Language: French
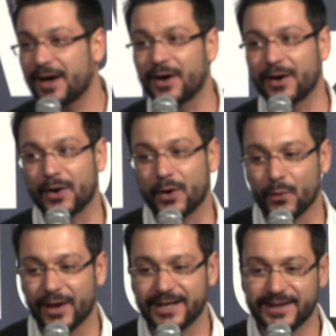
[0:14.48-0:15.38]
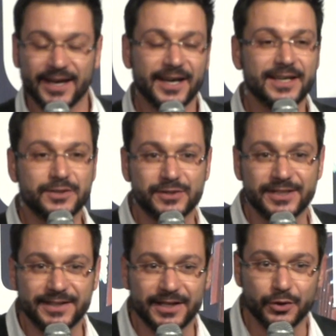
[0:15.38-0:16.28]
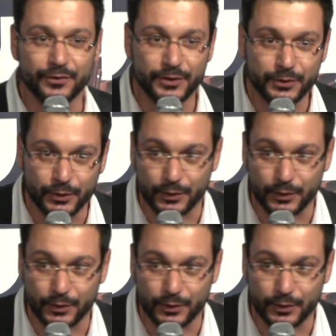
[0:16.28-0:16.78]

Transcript: euh, on a été agréé société innovante